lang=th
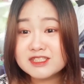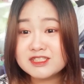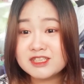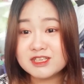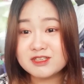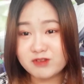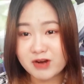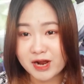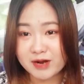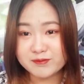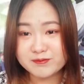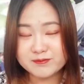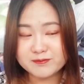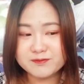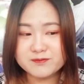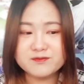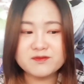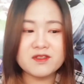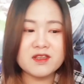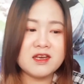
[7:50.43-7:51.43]
ชิดแรป
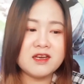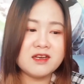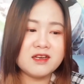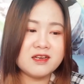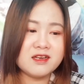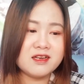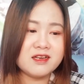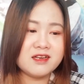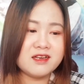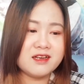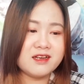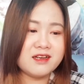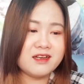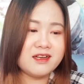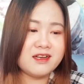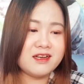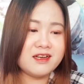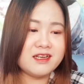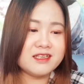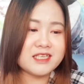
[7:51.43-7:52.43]

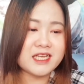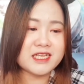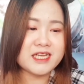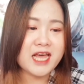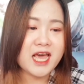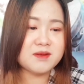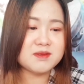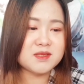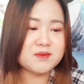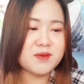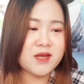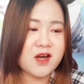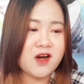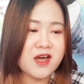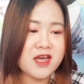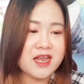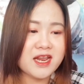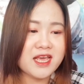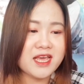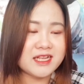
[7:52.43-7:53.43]
ฉันแทบจะไม่ค่
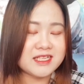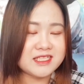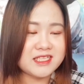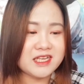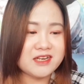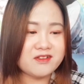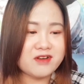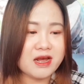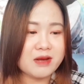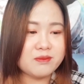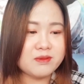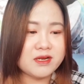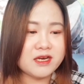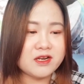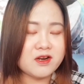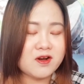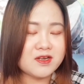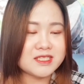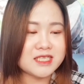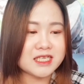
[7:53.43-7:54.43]
อยได้เห็นชิดแรปเล
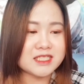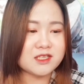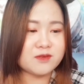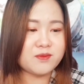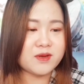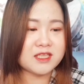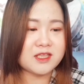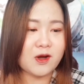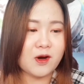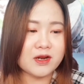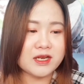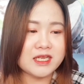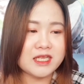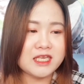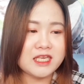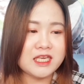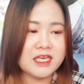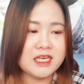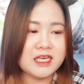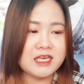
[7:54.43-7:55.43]
ยนอกจากจะเป็นตอน
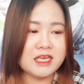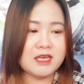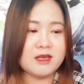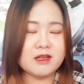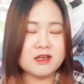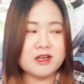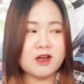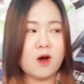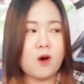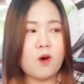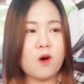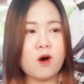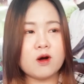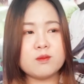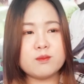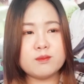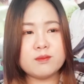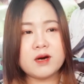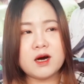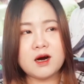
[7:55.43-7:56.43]
ที่น้อง
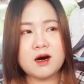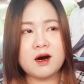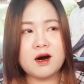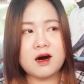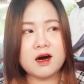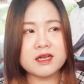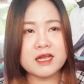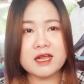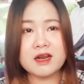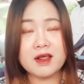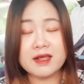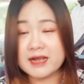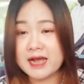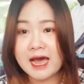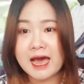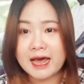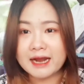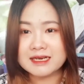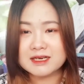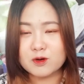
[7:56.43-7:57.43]
เอ่อในราย
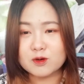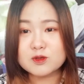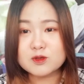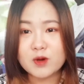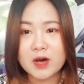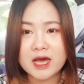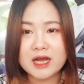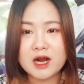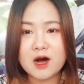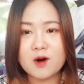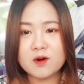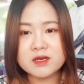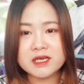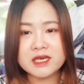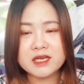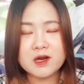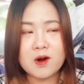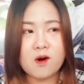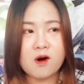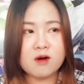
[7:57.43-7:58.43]
การ Road to Idol
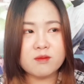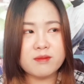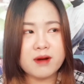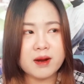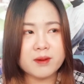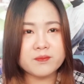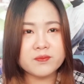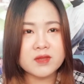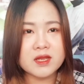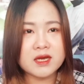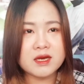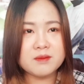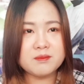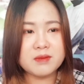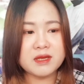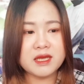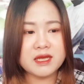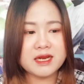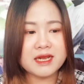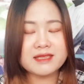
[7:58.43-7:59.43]
ที่น้องแบบ
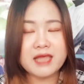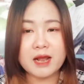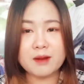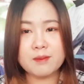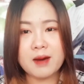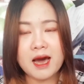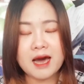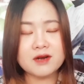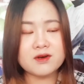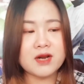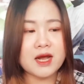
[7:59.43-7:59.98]
มีได้แต่งพาร์